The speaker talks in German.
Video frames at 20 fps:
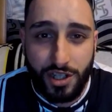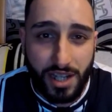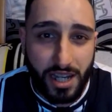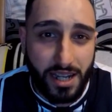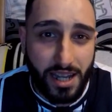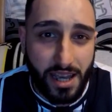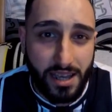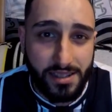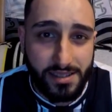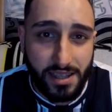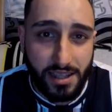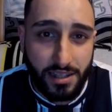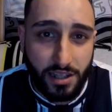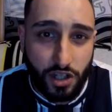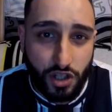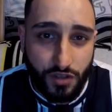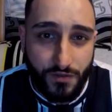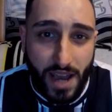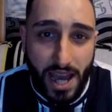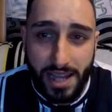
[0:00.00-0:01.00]
denn er ist ja in der
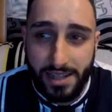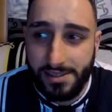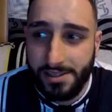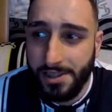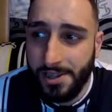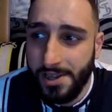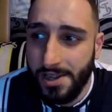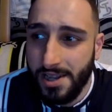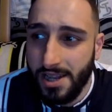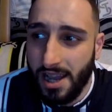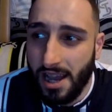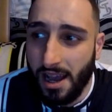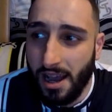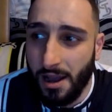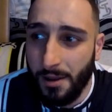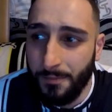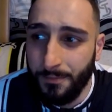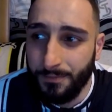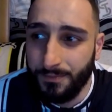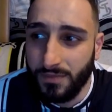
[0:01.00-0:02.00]
Schweiz
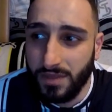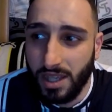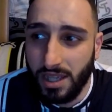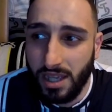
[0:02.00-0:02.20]
ähm,